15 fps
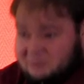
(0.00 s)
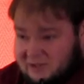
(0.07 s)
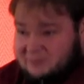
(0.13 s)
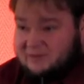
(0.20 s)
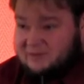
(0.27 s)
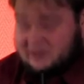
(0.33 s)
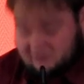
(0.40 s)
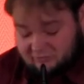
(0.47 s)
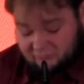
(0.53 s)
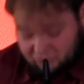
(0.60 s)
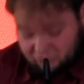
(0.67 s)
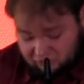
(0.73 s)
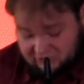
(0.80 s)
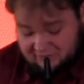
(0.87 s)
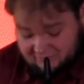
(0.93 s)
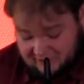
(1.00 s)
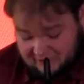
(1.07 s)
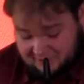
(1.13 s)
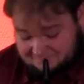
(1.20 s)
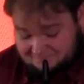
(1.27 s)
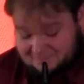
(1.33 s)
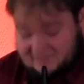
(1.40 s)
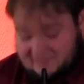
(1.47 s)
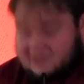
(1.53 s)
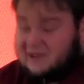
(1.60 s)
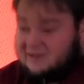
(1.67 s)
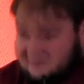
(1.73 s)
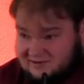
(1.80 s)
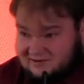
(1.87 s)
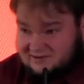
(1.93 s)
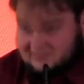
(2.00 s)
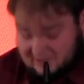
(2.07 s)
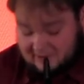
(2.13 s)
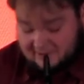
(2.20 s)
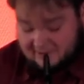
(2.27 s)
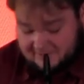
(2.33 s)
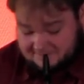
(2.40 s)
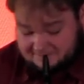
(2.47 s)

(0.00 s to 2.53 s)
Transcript: mir im Landesvorstand waren. Herzlichen Dank.